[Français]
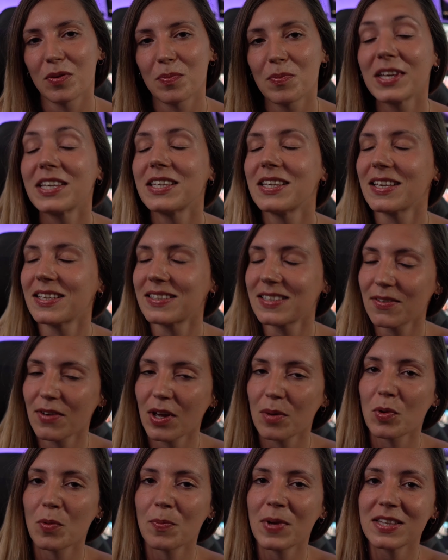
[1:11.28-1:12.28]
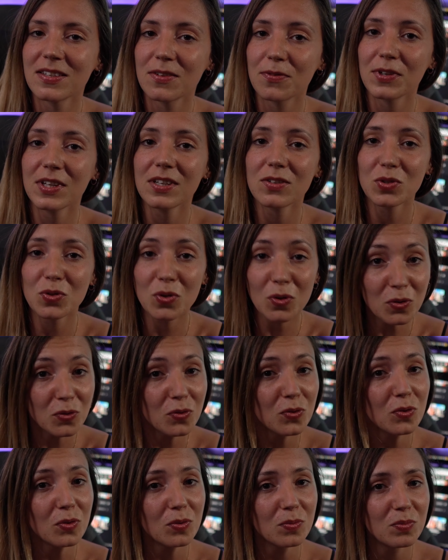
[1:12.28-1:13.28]
mais qui était vraiment magnifique,
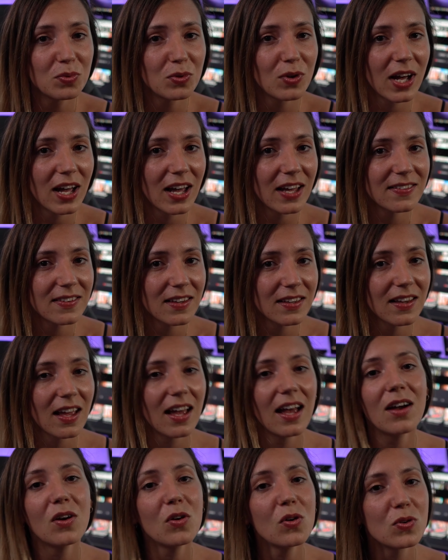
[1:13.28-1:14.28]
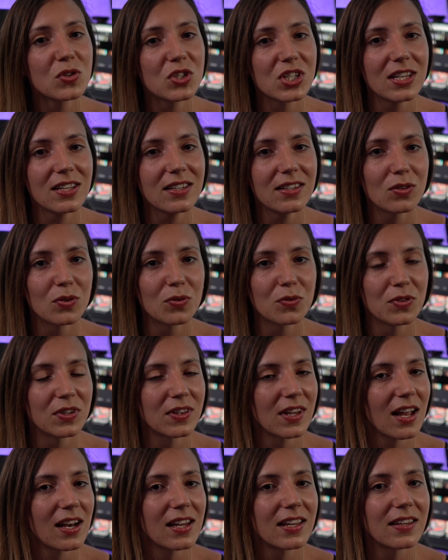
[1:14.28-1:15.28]
surtout pour atteindre un clocher qui au
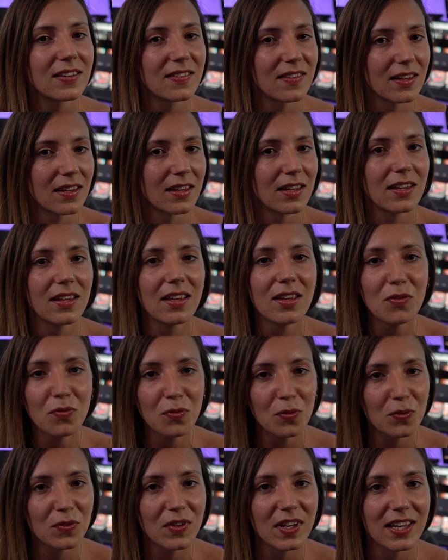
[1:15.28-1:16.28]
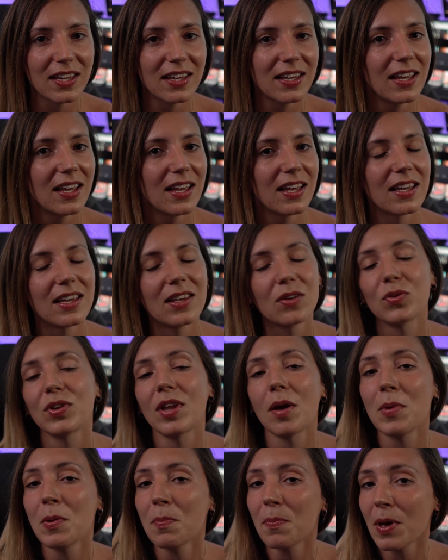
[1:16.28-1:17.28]
final était effondré et on
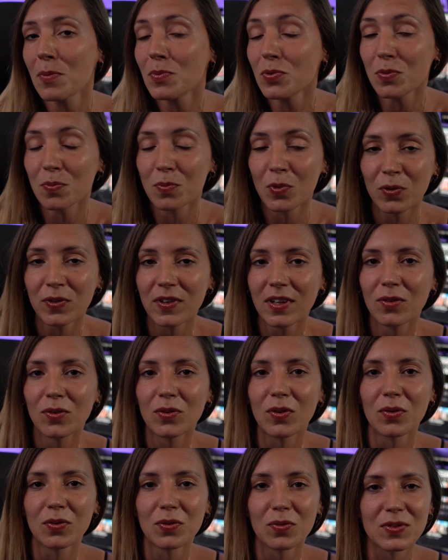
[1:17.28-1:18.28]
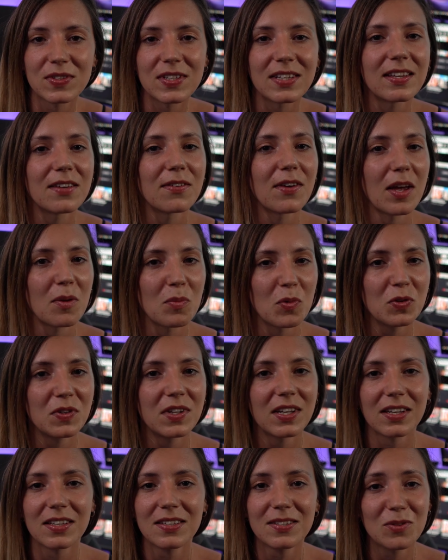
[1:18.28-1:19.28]
n'a même pas pu monter dedans, donc c'était vraiment
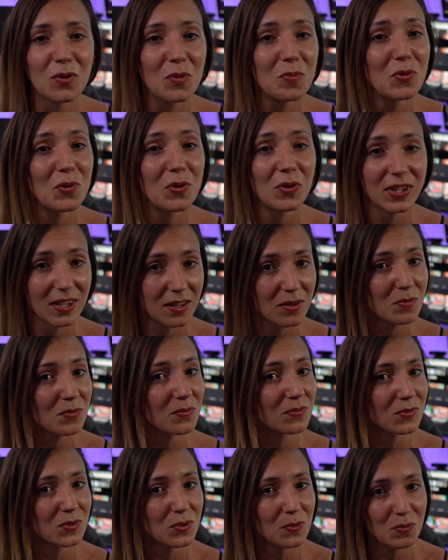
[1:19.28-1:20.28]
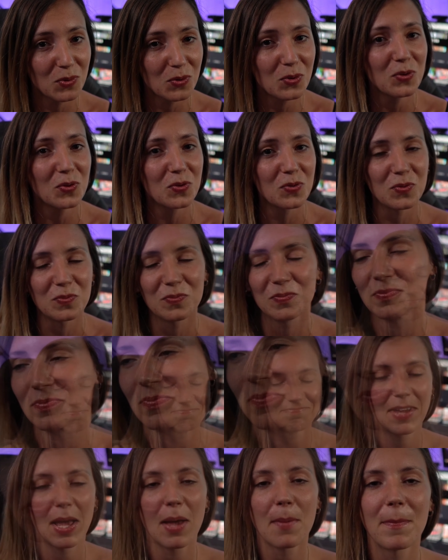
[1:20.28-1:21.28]
des risques pour rien, pour le coup.
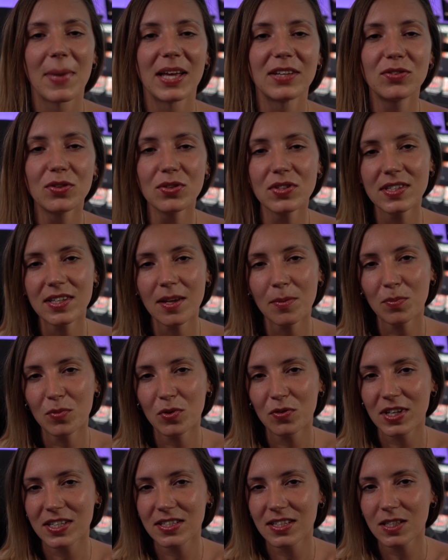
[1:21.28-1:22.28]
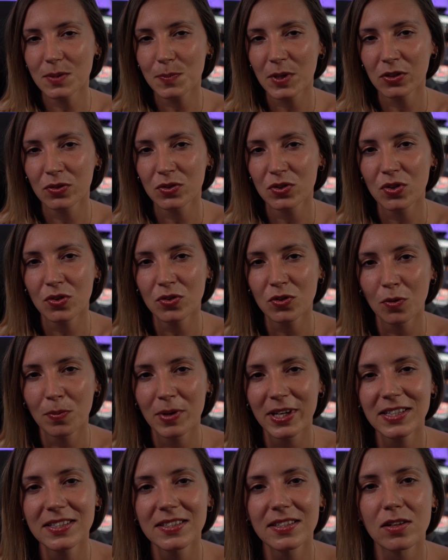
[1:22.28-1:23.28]
Ma deuxième mauvaise expérience en
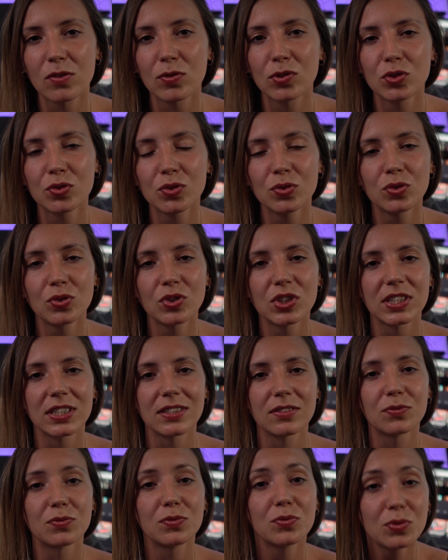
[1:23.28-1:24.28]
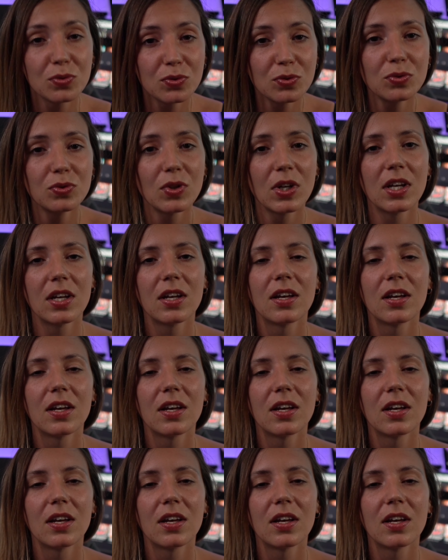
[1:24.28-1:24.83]
urbex, c'est le jour où j'ai voulu